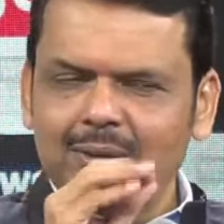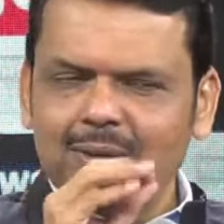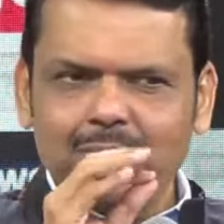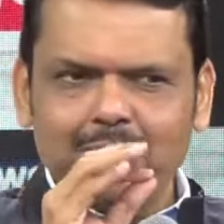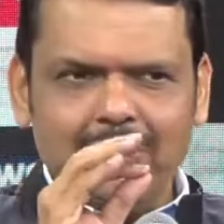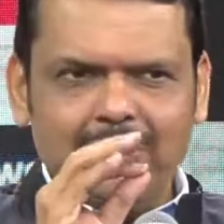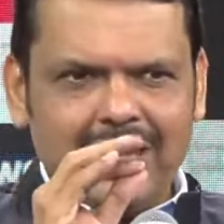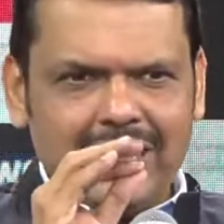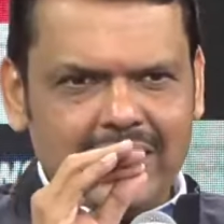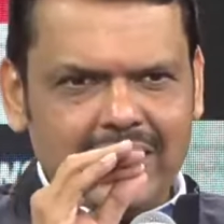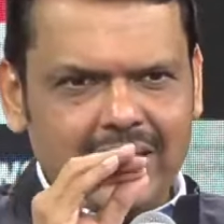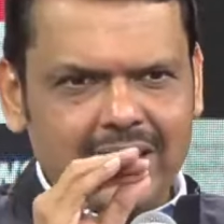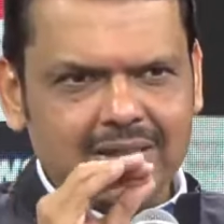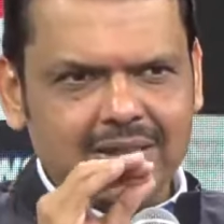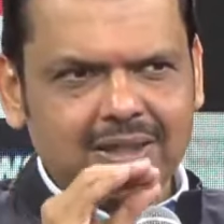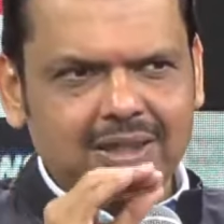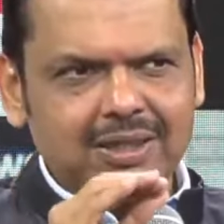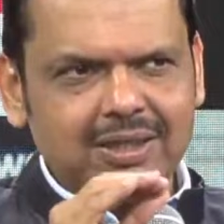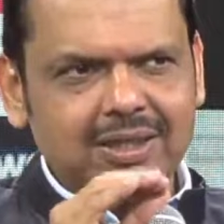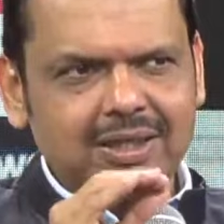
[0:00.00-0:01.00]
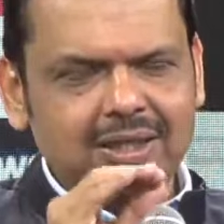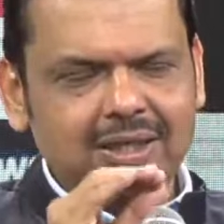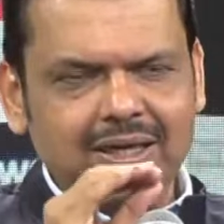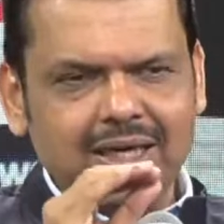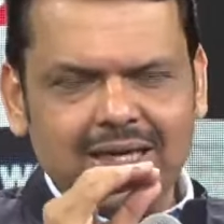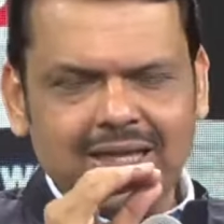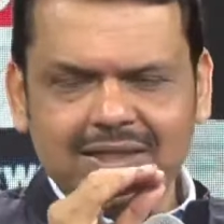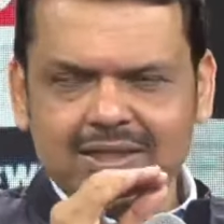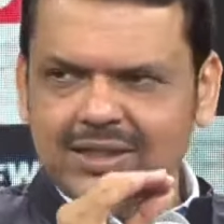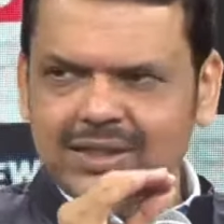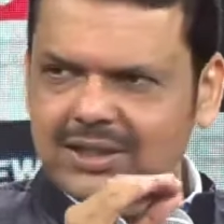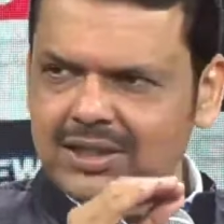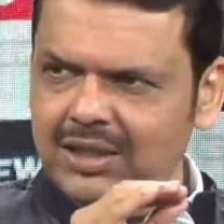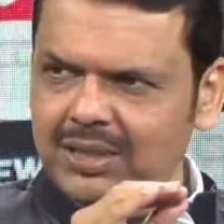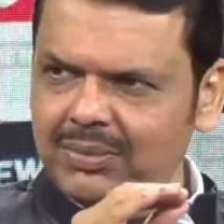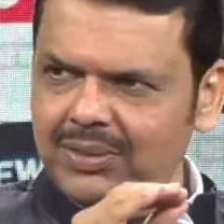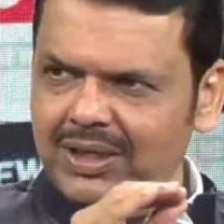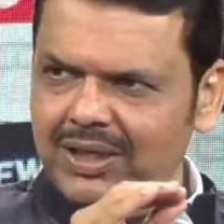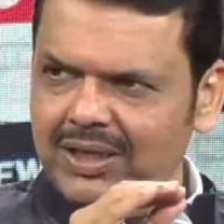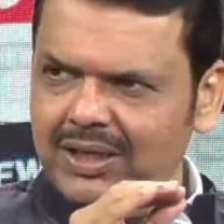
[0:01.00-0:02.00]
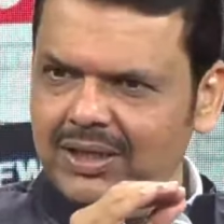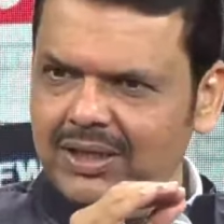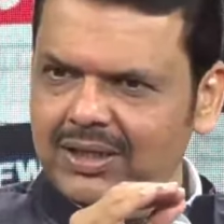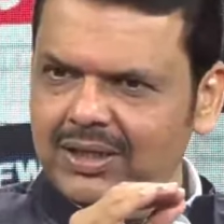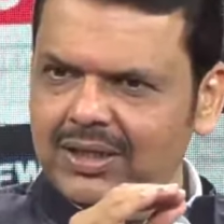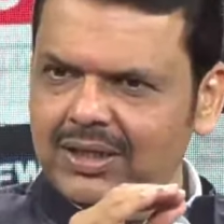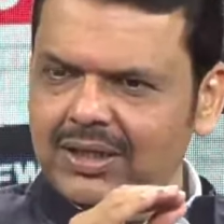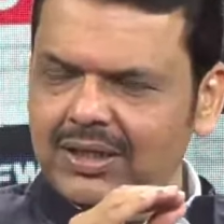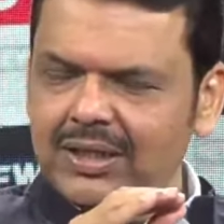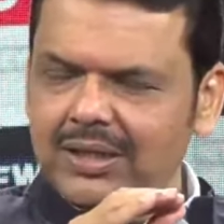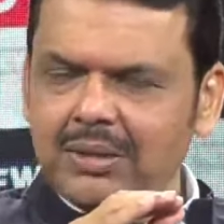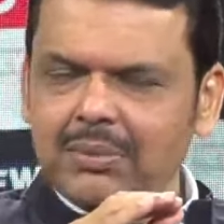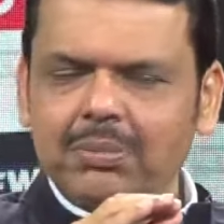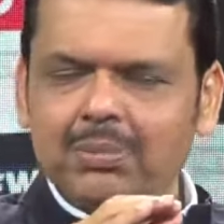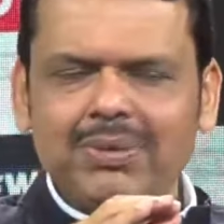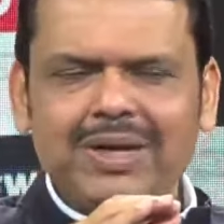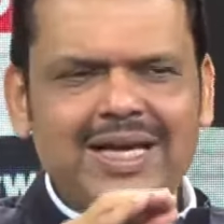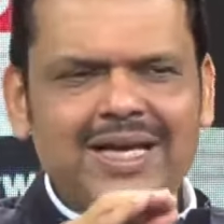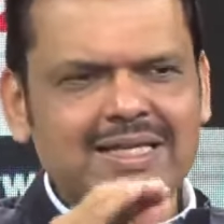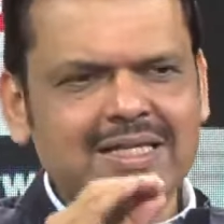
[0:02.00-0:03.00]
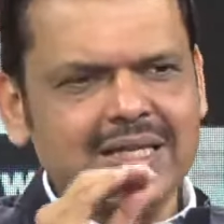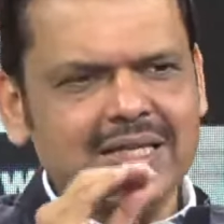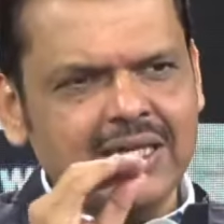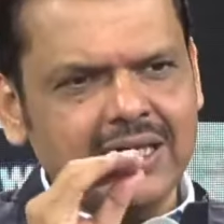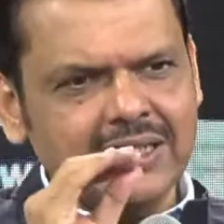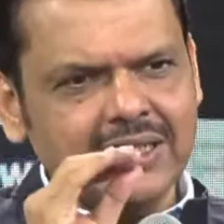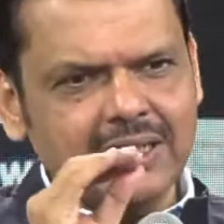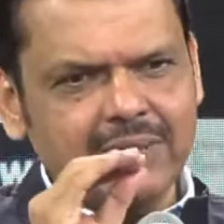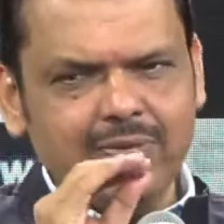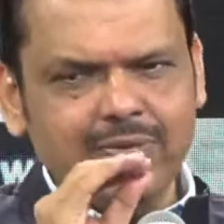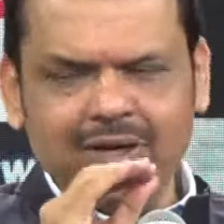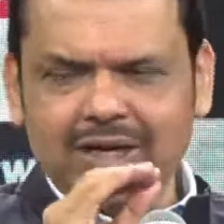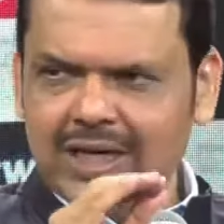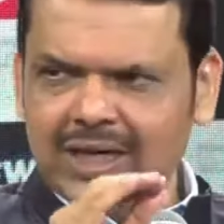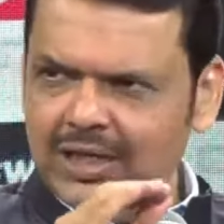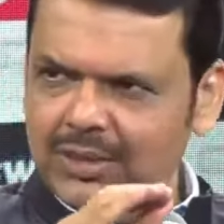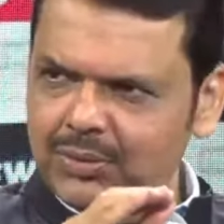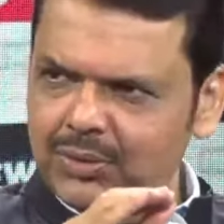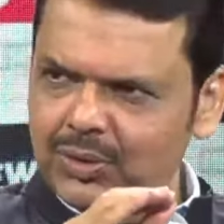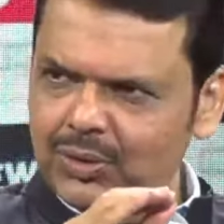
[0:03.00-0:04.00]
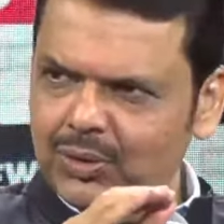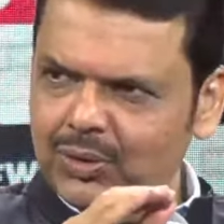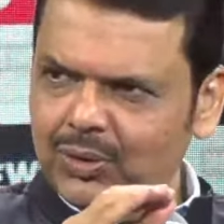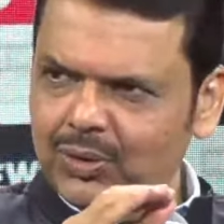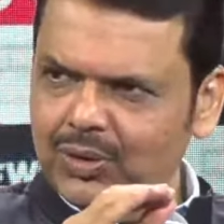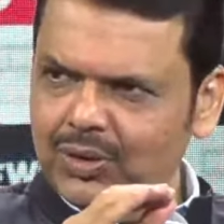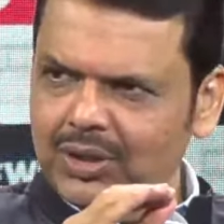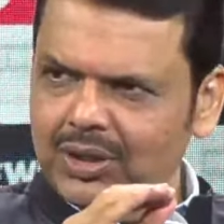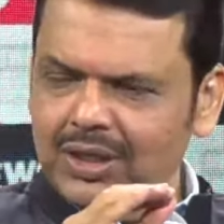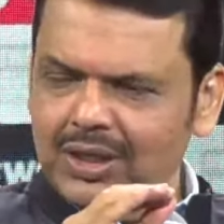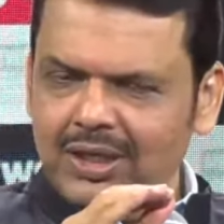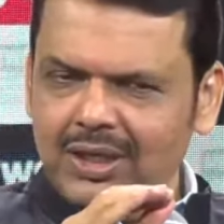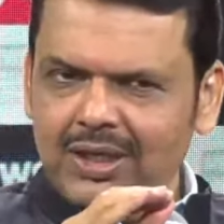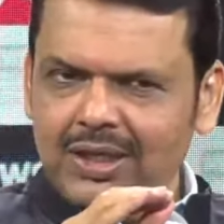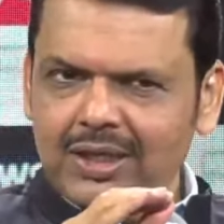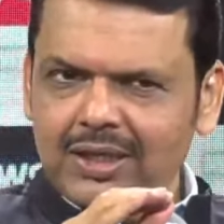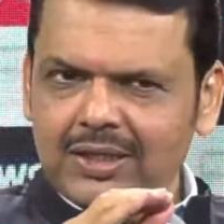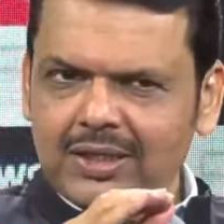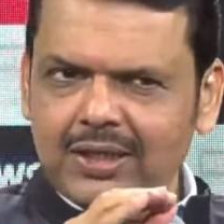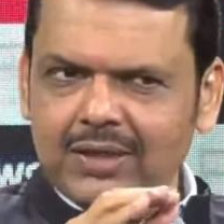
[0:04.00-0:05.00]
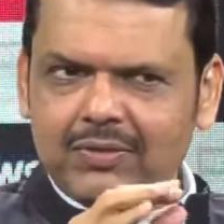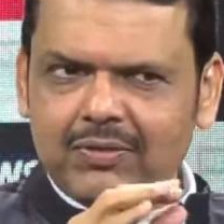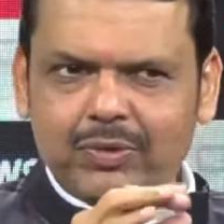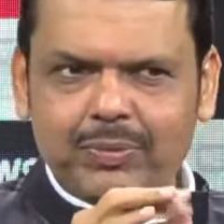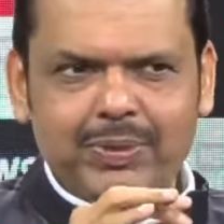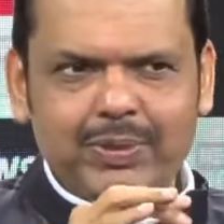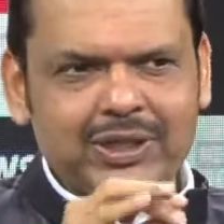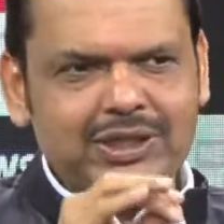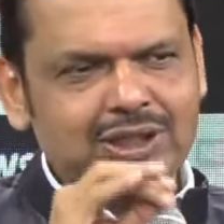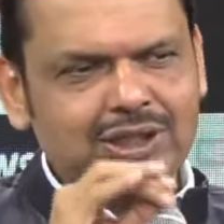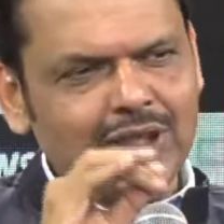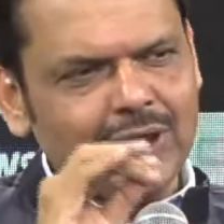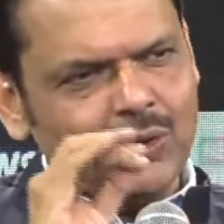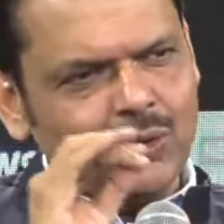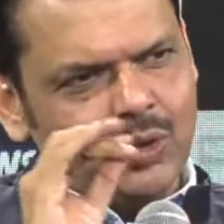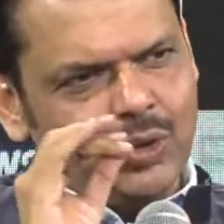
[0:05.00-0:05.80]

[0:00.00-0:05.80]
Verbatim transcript: महाराष्ट्र की राजनीति में मैं ऐसा नसीबवान आदमी हूँ कि विपक्ष का कोई